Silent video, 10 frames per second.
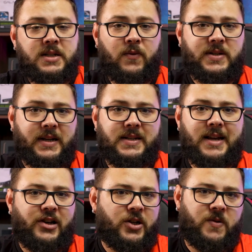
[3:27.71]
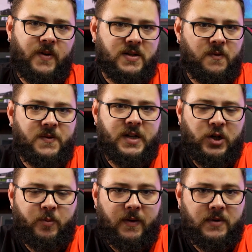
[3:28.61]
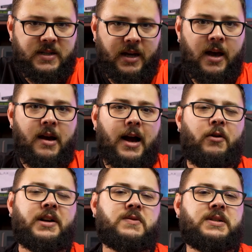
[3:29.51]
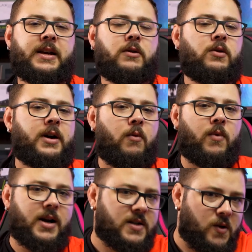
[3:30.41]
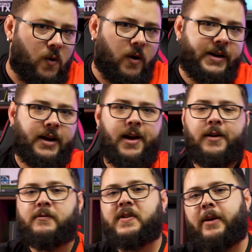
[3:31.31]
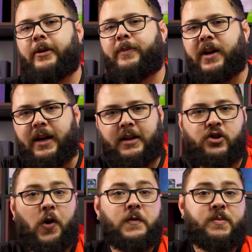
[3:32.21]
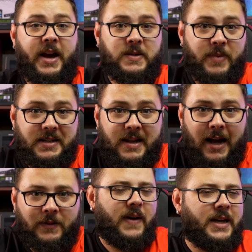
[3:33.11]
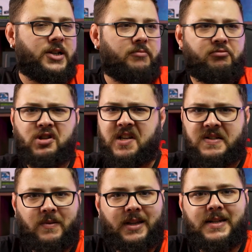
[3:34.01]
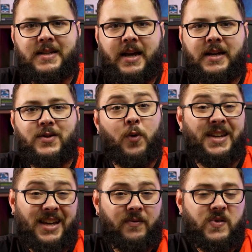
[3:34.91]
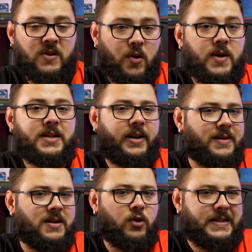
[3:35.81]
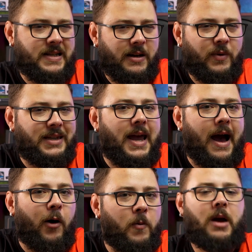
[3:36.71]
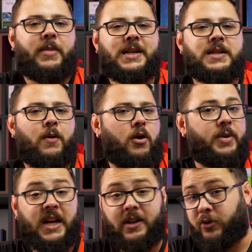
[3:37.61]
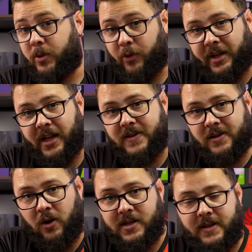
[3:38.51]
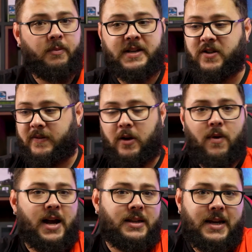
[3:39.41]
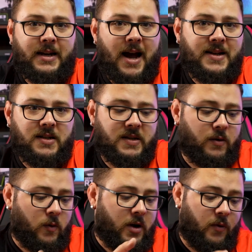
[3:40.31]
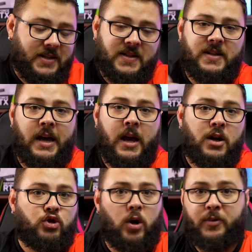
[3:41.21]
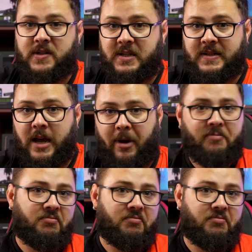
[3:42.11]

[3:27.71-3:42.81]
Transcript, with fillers: se você quiser já tiver suficiente para você. Agora, se você quer colocar um Warzone, um Cyberpunk, jogos mais pesados, vai de 256 ou 512. 512 seria o ideal, tá? mas não é obrigatório por 512. De repente, você já tem um HD em casa, você vai colocar o SSD só para o sistema?